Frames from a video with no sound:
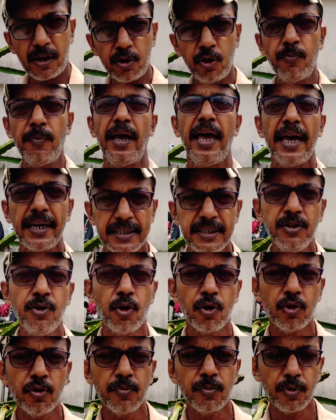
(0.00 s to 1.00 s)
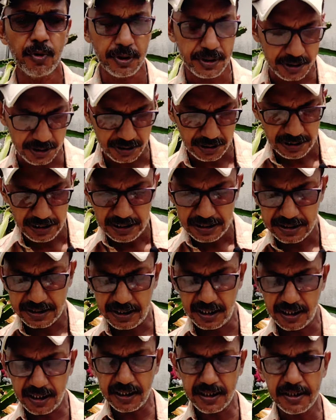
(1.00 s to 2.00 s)
একদম একই রকম রয়েছে
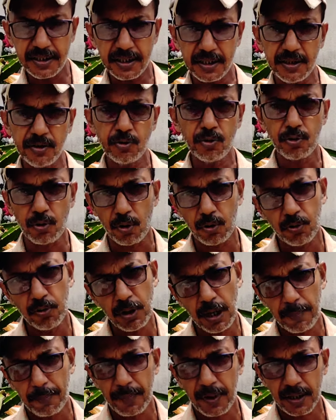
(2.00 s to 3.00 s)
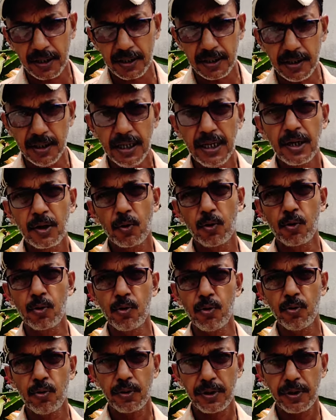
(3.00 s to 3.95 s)
সেক্ষেত্রে কিন্তু তখন আপনাকে কোনো